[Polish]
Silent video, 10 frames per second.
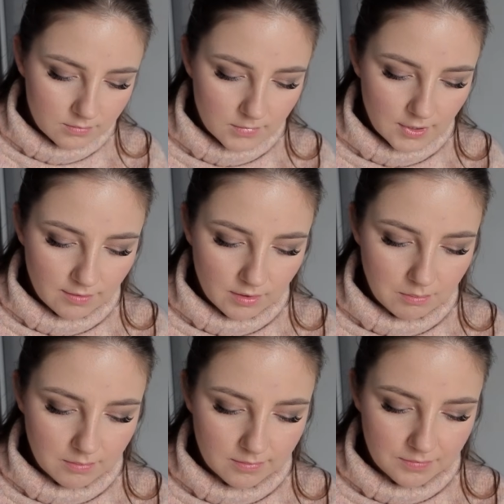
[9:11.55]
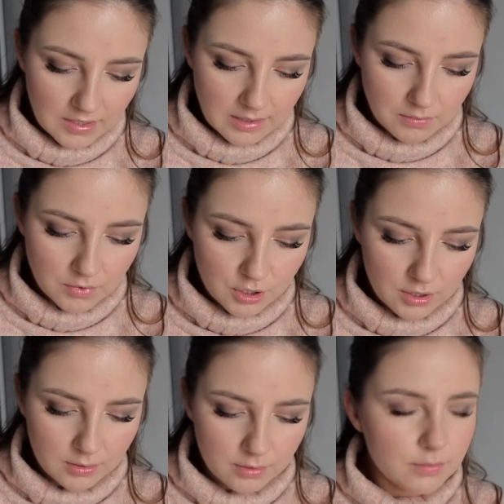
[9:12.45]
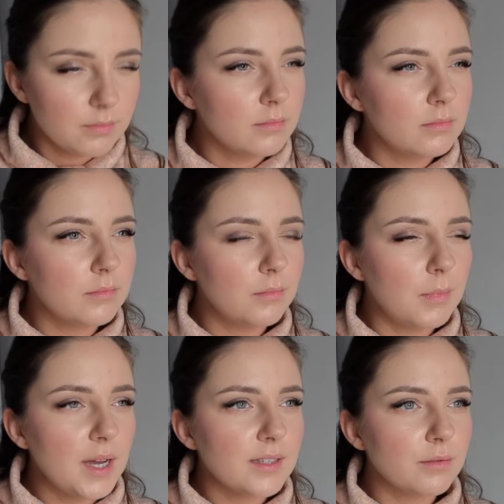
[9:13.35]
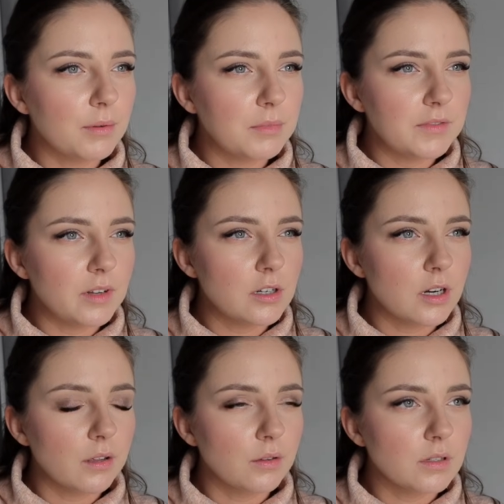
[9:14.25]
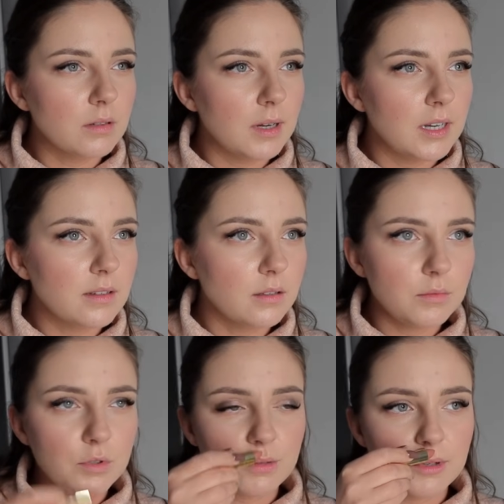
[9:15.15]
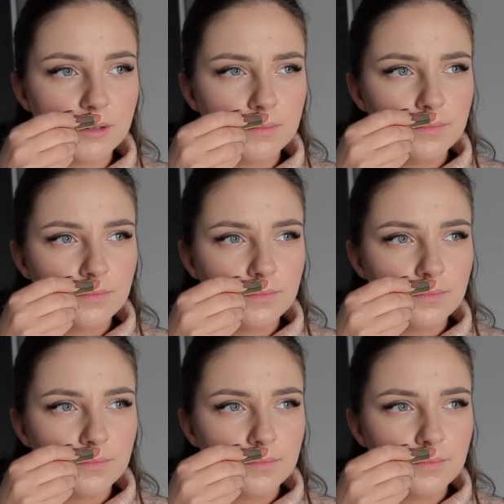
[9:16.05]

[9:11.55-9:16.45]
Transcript: nie wiem, jakimś masłem nawilżającym, ale co to może być?